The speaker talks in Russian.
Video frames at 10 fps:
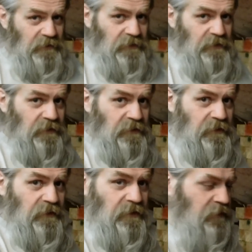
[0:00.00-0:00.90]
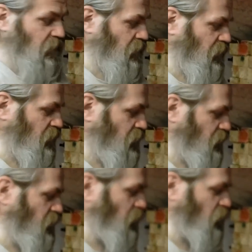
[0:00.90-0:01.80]
Э,
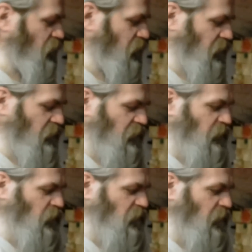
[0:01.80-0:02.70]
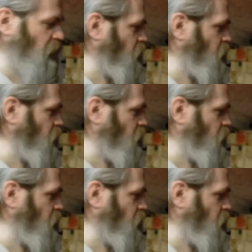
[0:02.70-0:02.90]
поборники этого способа.